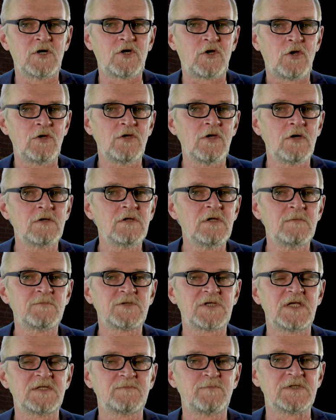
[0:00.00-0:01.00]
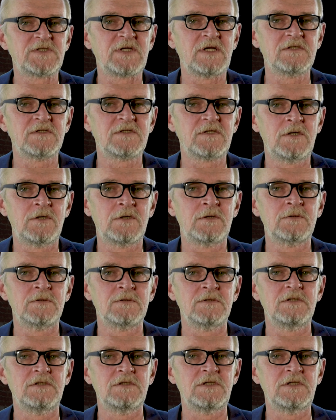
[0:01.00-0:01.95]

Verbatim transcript: chroniony przez poselską